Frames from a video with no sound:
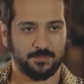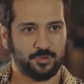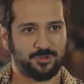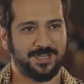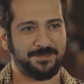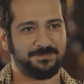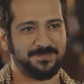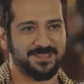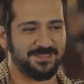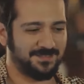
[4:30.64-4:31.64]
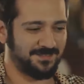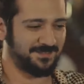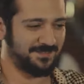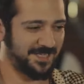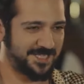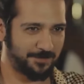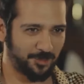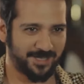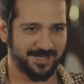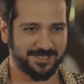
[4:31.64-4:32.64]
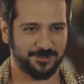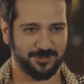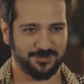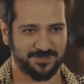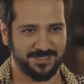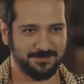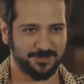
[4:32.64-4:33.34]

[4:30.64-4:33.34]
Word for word: مديرتي آه رايحين كفريق مو هيك؟